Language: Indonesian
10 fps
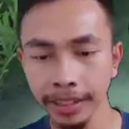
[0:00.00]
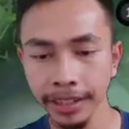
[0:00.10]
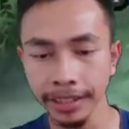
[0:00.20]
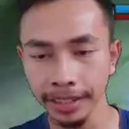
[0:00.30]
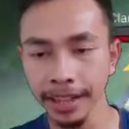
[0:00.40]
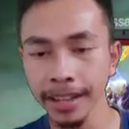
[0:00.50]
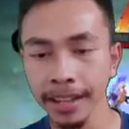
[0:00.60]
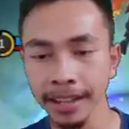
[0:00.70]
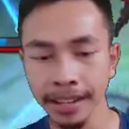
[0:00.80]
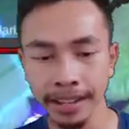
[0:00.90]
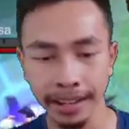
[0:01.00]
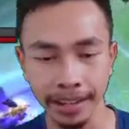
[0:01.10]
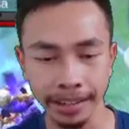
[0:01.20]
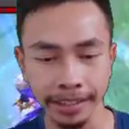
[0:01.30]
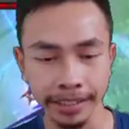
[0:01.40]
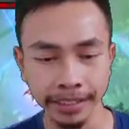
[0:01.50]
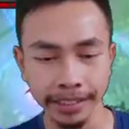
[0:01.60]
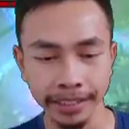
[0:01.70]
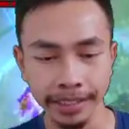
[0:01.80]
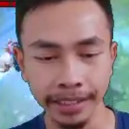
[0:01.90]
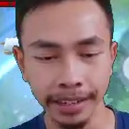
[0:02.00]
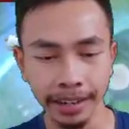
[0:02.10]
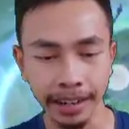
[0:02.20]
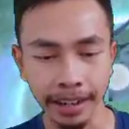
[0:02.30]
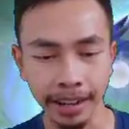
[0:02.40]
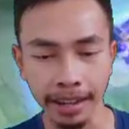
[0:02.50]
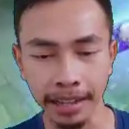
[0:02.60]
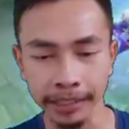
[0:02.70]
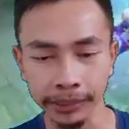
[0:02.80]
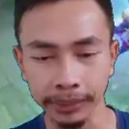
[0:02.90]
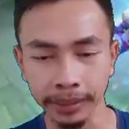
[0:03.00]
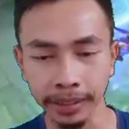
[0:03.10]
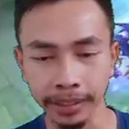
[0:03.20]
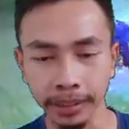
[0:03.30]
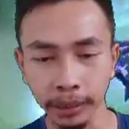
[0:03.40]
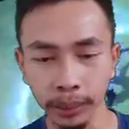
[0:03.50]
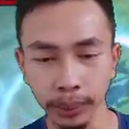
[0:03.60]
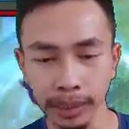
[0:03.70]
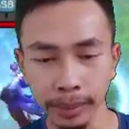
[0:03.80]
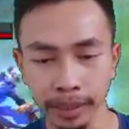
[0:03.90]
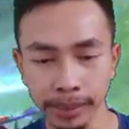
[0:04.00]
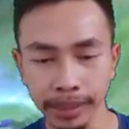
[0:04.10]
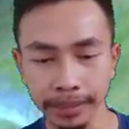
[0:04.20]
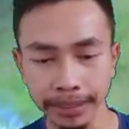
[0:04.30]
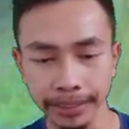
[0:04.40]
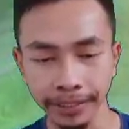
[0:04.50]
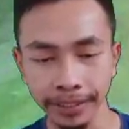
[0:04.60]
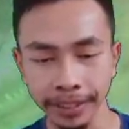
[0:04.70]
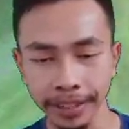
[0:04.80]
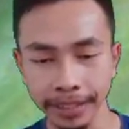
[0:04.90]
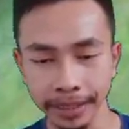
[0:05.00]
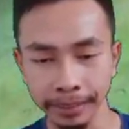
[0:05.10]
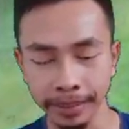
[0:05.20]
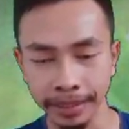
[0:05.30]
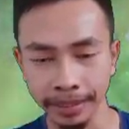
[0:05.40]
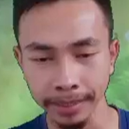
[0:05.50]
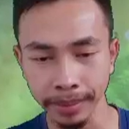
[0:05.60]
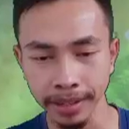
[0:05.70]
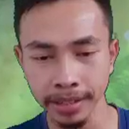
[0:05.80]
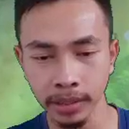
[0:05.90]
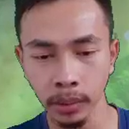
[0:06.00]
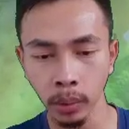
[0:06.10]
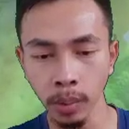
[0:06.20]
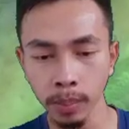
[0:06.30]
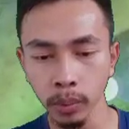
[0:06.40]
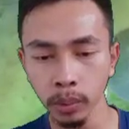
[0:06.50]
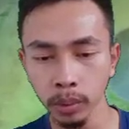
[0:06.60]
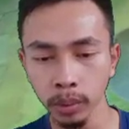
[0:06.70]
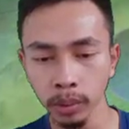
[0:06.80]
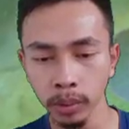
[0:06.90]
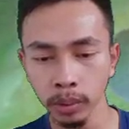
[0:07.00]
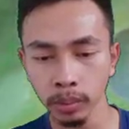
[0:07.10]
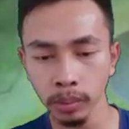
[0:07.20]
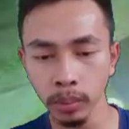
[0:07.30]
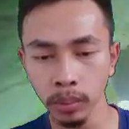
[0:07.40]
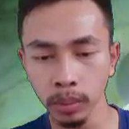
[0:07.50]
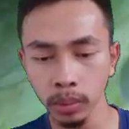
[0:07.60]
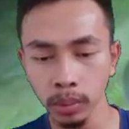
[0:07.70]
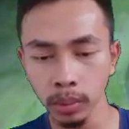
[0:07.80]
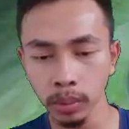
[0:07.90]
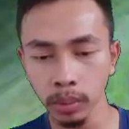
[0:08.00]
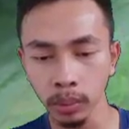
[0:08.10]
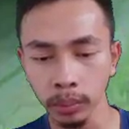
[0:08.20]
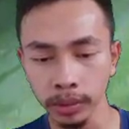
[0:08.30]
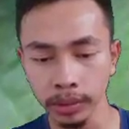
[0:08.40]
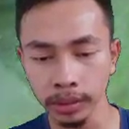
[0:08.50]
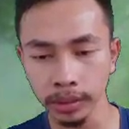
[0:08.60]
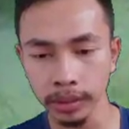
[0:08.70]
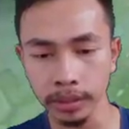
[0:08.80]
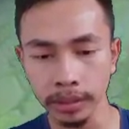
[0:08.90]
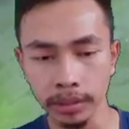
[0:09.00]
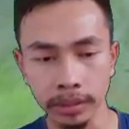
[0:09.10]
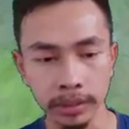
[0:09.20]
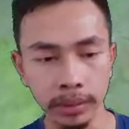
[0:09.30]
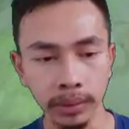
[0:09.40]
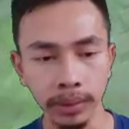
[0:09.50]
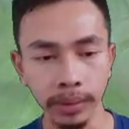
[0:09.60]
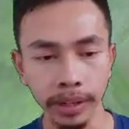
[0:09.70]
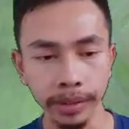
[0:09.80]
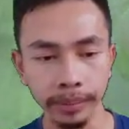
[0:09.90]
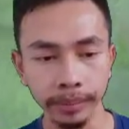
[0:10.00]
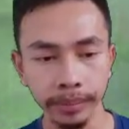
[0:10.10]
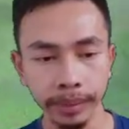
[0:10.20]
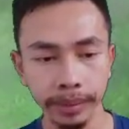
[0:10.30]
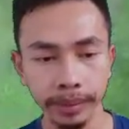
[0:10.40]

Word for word: Sedikit lagi. Nah, akhirnya di sini kakak langsung ngekill dua teman-teman. Oke, mantap ya. Hup, mundur. Mundur. Wih. Oke.